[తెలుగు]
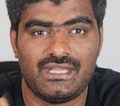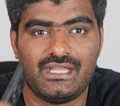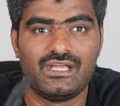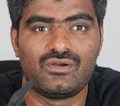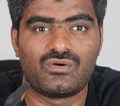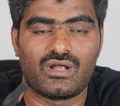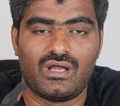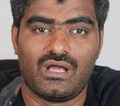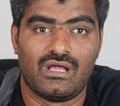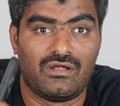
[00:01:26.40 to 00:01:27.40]
ఈ ఇయర్ కూడా
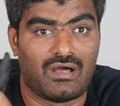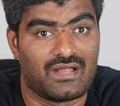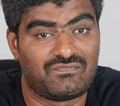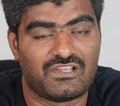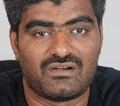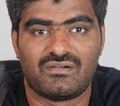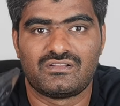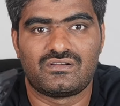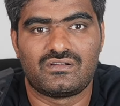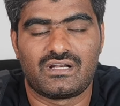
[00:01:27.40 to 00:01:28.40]
అంతకు
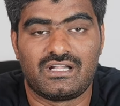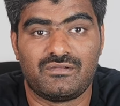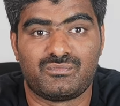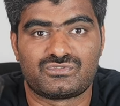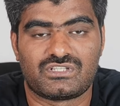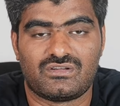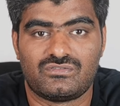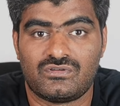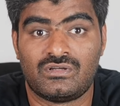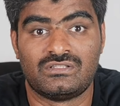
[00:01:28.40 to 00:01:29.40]
రెండింతలో రెట్టింపు
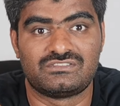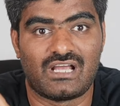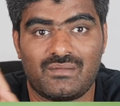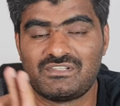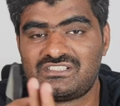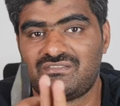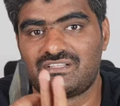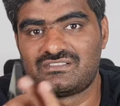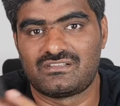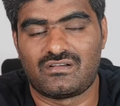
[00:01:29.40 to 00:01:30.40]
ఉత్సాహంతో చాలా మంచి
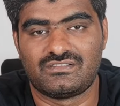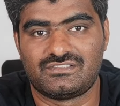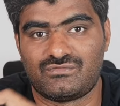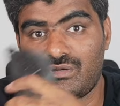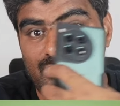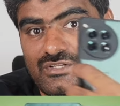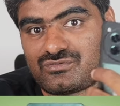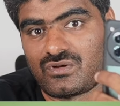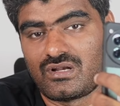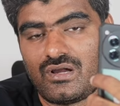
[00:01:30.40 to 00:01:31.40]
డివైజన్ అయితే లాంచ్ చేసింది వన్ ప్లస్
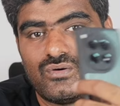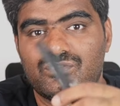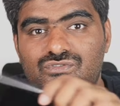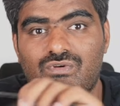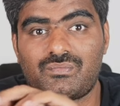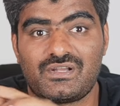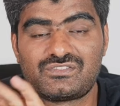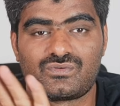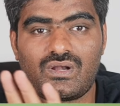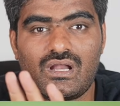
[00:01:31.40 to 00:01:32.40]
ట్వెల్వ్ కావచ్చు వన్
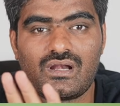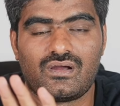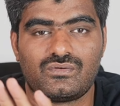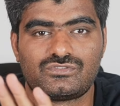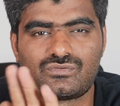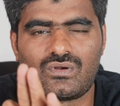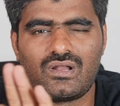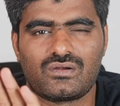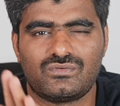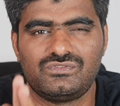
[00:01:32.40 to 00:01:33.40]
ప్లస్ ట్వెల్వ్ ఆర్ కావచ్చు
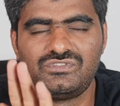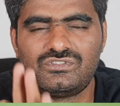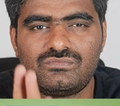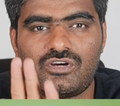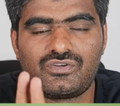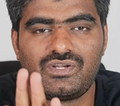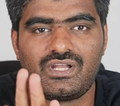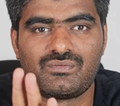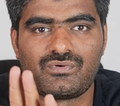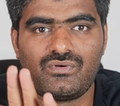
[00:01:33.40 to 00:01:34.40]
ట్వెల్వ్ ఆర్ కొంచెం అటు ఇటు
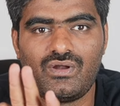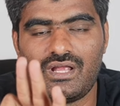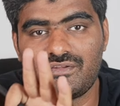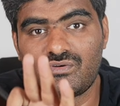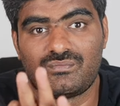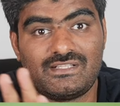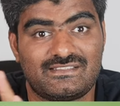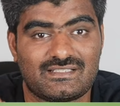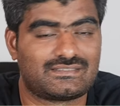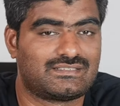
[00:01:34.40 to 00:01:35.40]
అయినప్పుడు కూడా అది కూడా
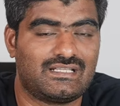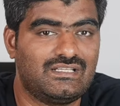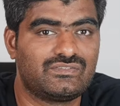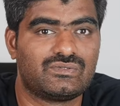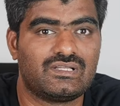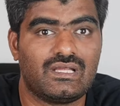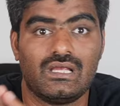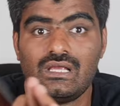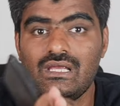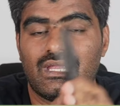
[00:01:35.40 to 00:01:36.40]
మంచి సక్సెస్ అయితే తీసుకుంది
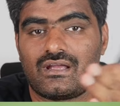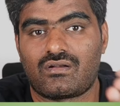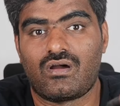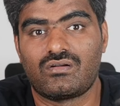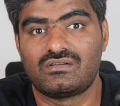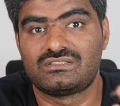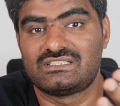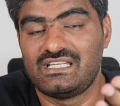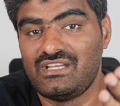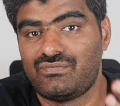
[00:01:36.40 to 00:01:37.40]
ఇక నార్డ్
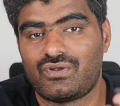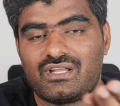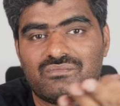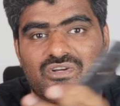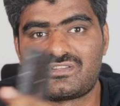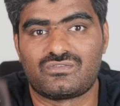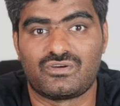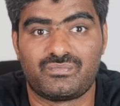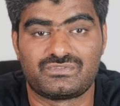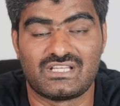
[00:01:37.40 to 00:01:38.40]
సీ ఫోర్ అయితే మాత్రం
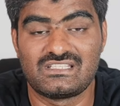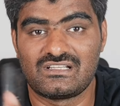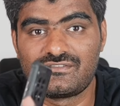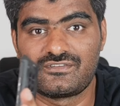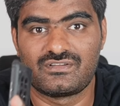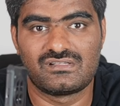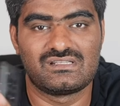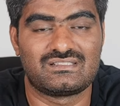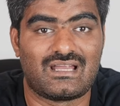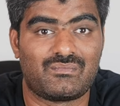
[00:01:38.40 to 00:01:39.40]
ఒక సంచలనం
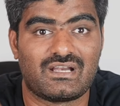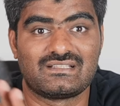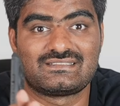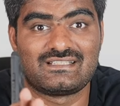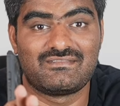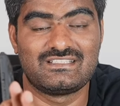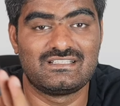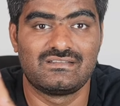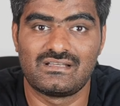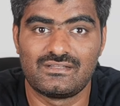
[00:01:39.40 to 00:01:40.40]
సృష్టించింది స్నాప్డ్రాగన్ సెవెన్
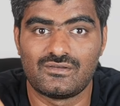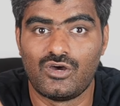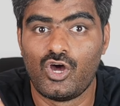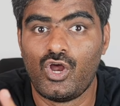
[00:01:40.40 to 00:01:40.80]
జెన్ త్రీతో